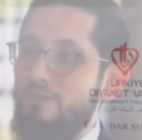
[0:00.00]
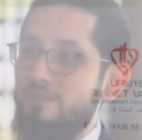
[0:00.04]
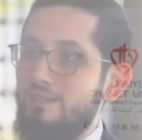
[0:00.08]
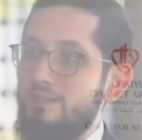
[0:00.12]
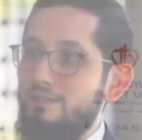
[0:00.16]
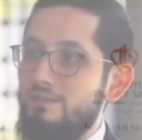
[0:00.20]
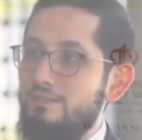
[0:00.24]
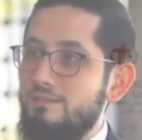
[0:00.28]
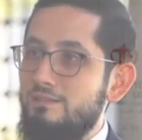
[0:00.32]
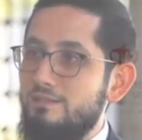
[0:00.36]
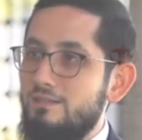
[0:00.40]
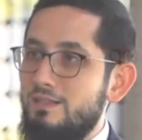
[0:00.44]

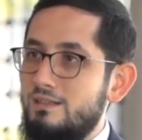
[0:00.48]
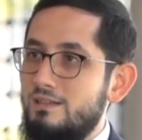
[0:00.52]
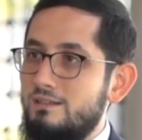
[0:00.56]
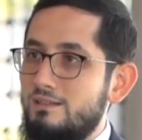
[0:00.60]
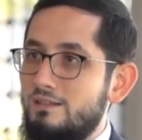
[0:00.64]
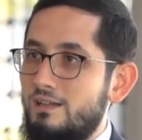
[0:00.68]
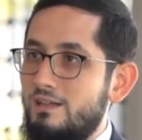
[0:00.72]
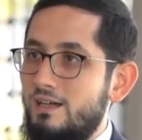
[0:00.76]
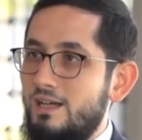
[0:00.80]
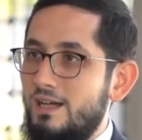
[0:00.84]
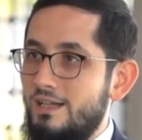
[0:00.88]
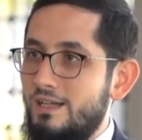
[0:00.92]

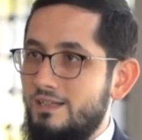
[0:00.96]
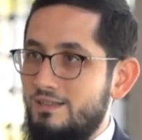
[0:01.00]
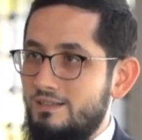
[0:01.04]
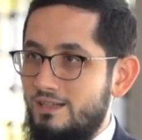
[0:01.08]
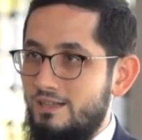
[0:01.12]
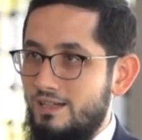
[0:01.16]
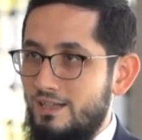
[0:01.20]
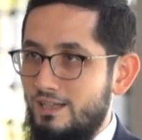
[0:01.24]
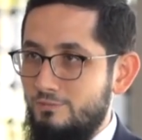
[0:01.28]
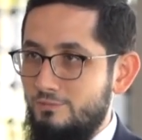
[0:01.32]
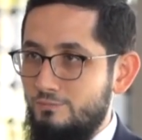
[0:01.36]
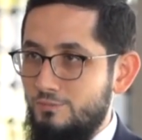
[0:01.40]
vatanından
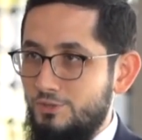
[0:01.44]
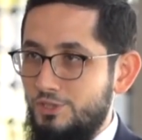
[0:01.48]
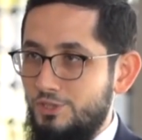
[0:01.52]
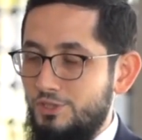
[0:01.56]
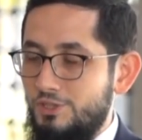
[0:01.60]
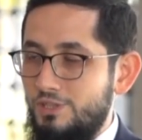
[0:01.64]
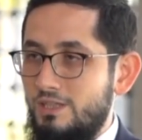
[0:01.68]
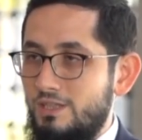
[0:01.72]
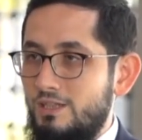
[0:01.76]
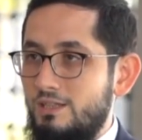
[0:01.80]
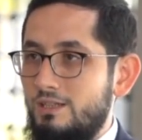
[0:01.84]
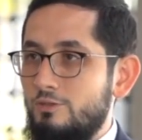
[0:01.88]
ayrı
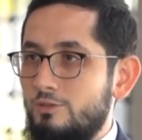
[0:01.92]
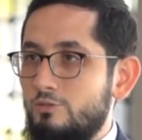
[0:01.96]
kalmış,